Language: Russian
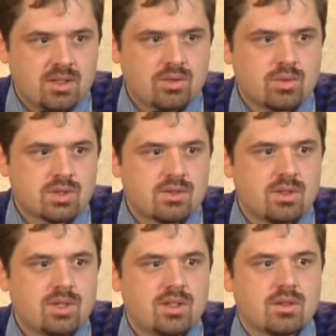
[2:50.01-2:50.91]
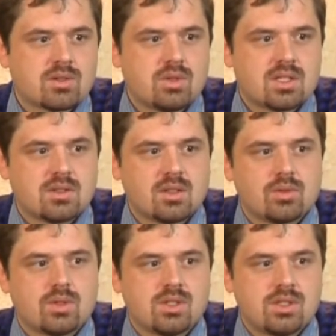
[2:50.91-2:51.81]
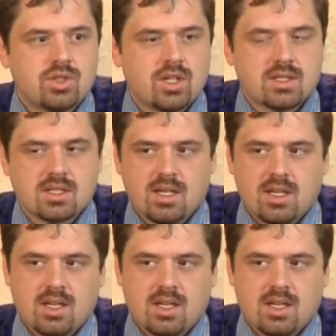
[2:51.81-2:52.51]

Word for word: или то современное государство, которое есть сейчас,